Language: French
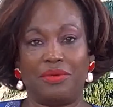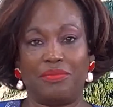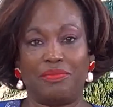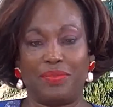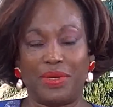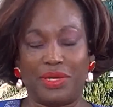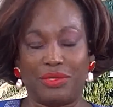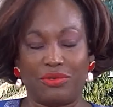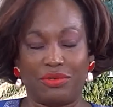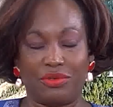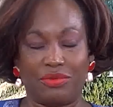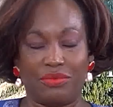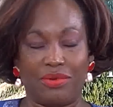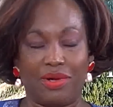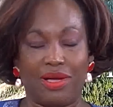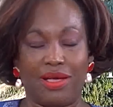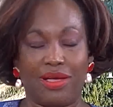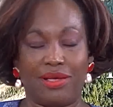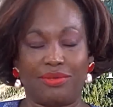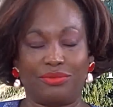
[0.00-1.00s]
Père de
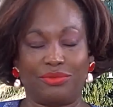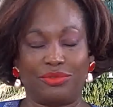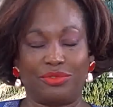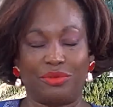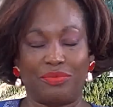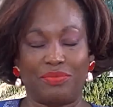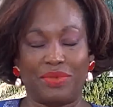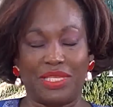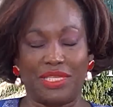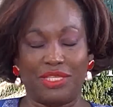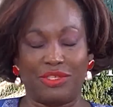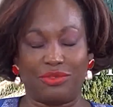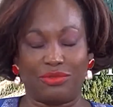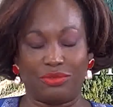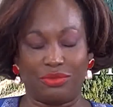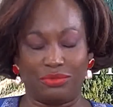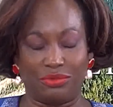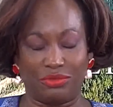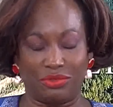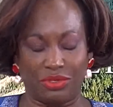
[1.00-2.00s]
gloire, nous te
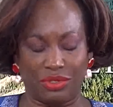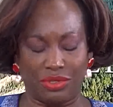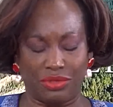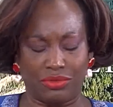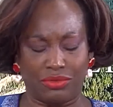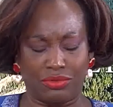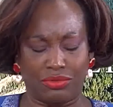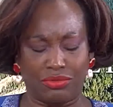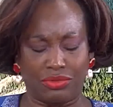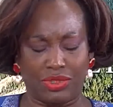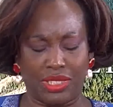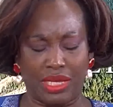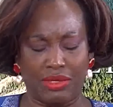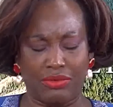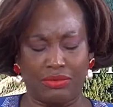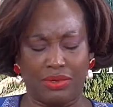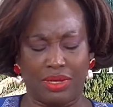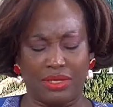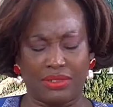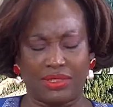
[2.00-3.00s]
bénissons, nous te rendons toute la
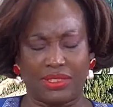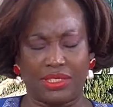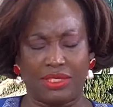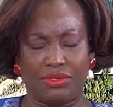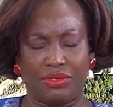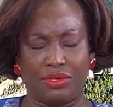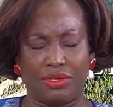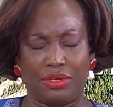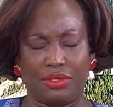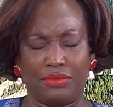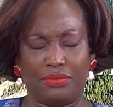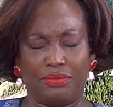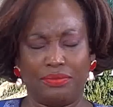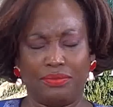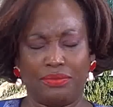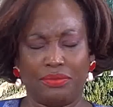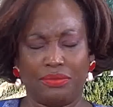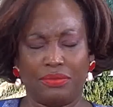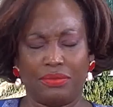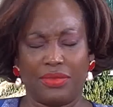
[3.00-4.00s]
gloire, Seigneur.
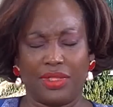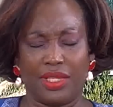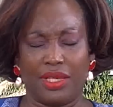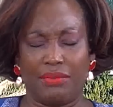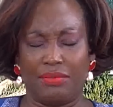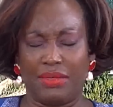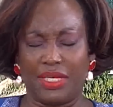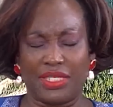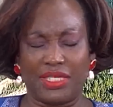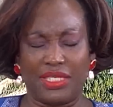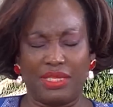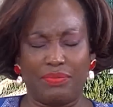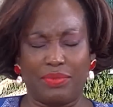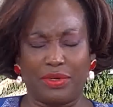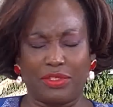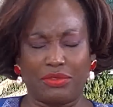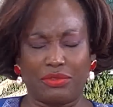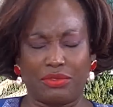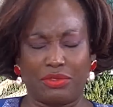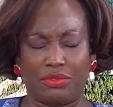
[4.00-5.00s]
Merci
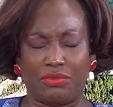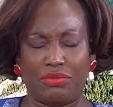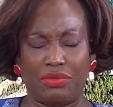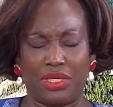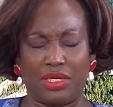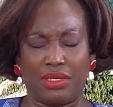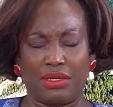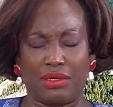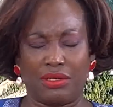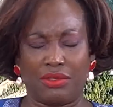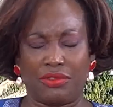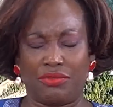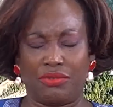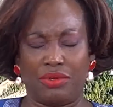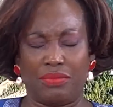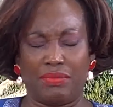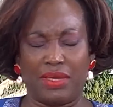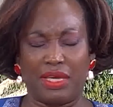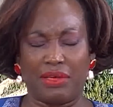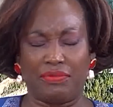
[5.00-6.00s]
parce que tu es grand, tu
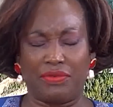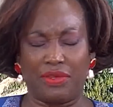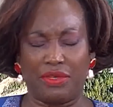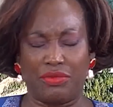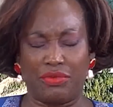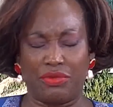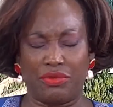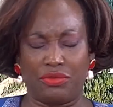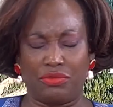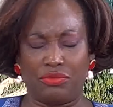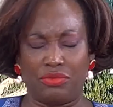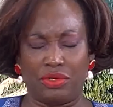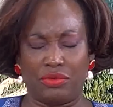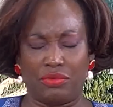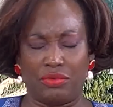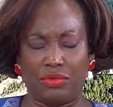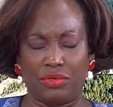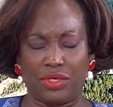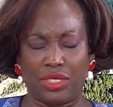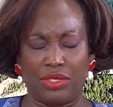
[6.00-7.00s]
es merveilleux, tu es
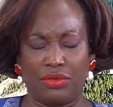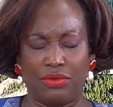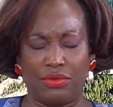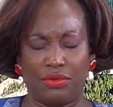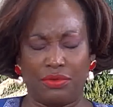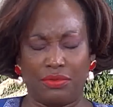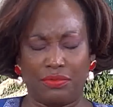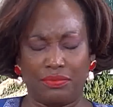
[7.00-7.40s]
glorieux.